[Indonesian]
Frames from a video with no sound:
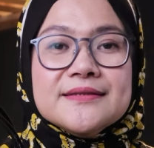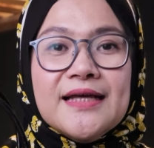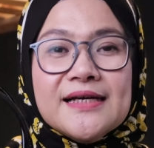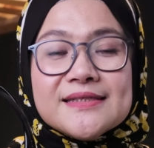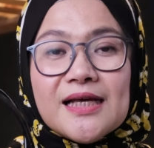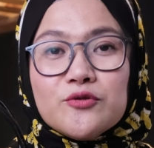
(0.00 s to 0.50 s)

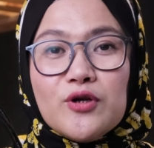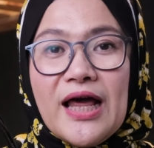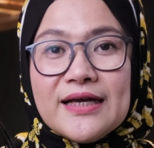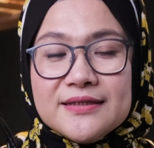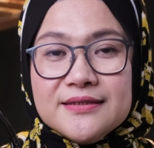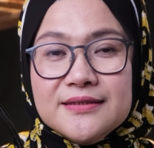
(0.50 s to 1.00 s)
Dan satu
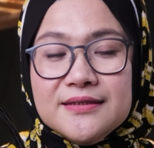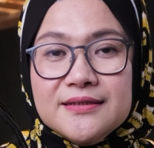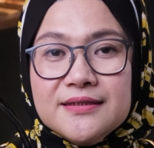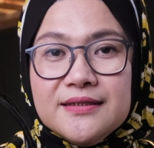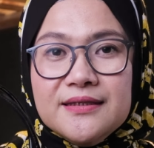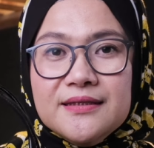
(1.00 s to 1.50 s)

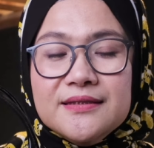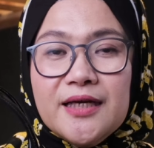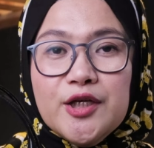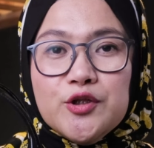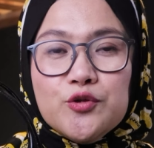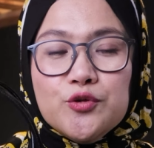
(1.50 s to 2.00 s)
lagi
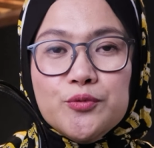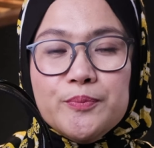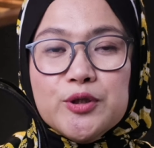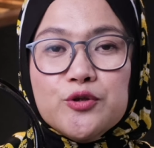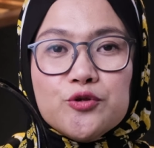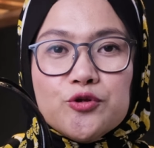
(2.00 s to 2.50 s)
yaitu
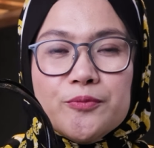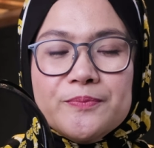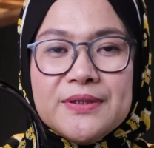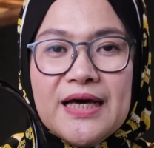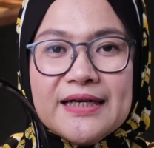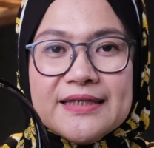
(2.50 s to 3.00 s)
penutup
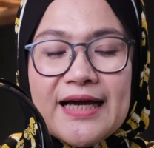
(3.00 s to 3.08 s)
dari